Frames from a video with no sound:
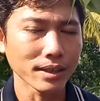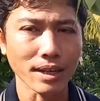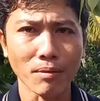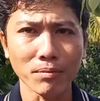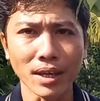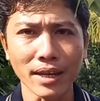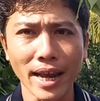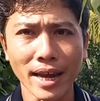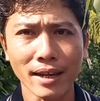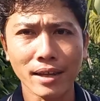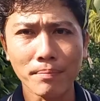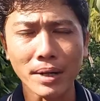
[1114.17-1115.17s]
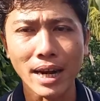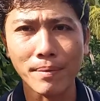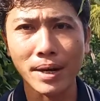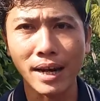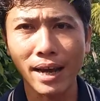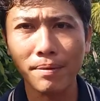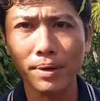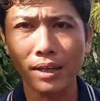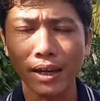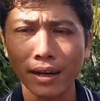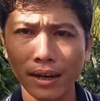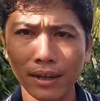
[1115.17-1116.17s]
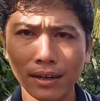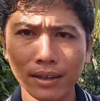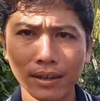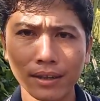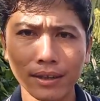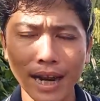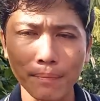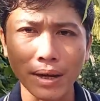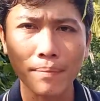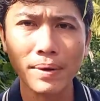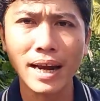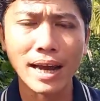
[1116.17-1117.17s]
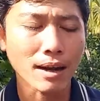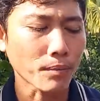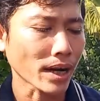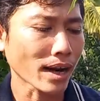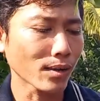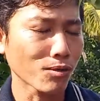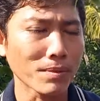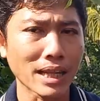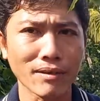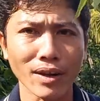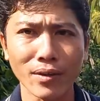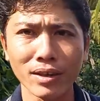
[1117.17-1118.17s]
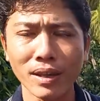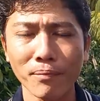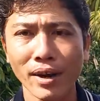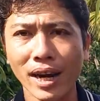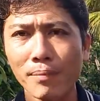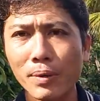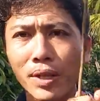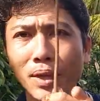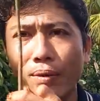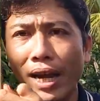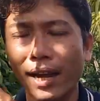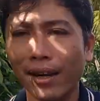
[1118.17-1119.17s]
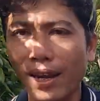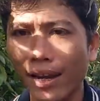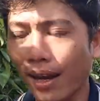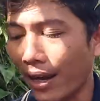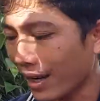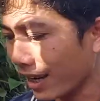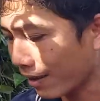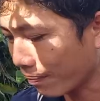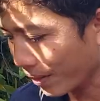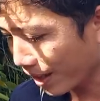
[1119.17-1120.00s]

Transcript: xong thời gian mình đem ngoài nắng mình vẫn đem camera ra ngoài nắng luôn mình theo dõi nó tầm khoảng là bao nhiêu ngày nó ra rễ ha